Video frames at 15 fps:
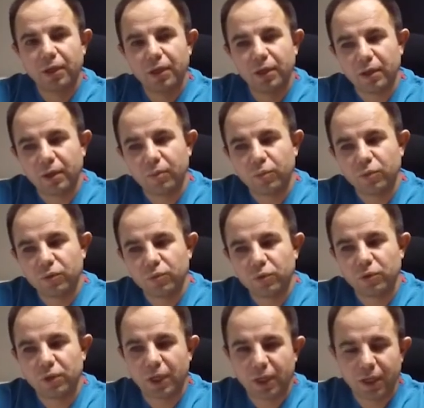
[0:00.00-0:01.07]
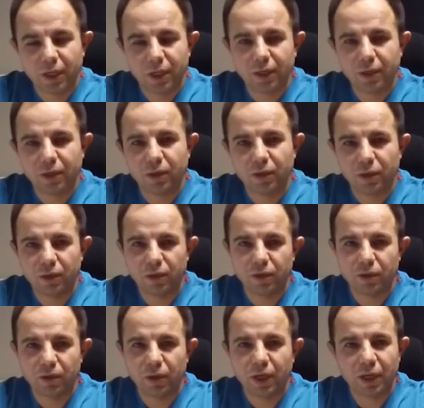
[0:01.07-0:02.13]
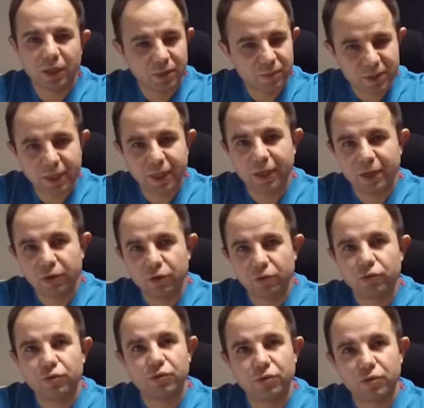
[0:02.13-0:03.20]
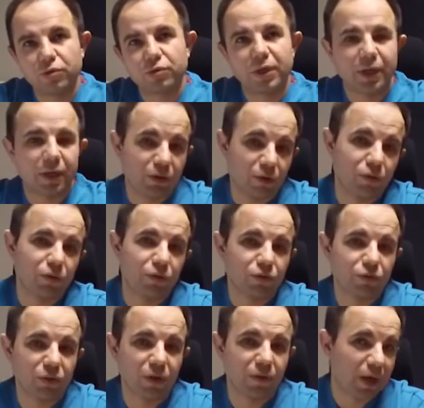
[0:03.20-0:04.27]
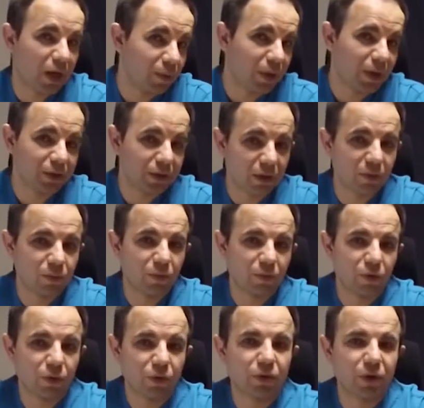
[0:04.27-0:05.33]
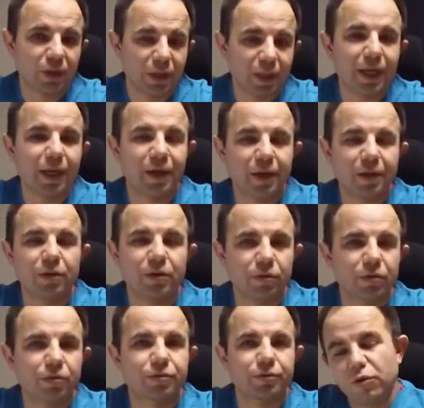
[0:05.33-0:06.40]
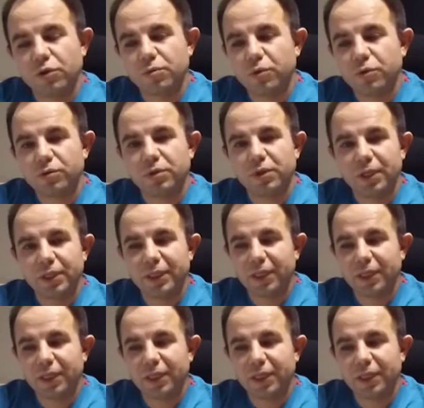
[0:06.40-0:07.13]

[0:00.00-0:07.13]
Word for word: e, bunu mutlaka hani e, aklımıza geliyor. Düşünüyoruz keratokonusu da var mı hastanın? O yönden de değerlendiriyoruz. Göz bozukluklarının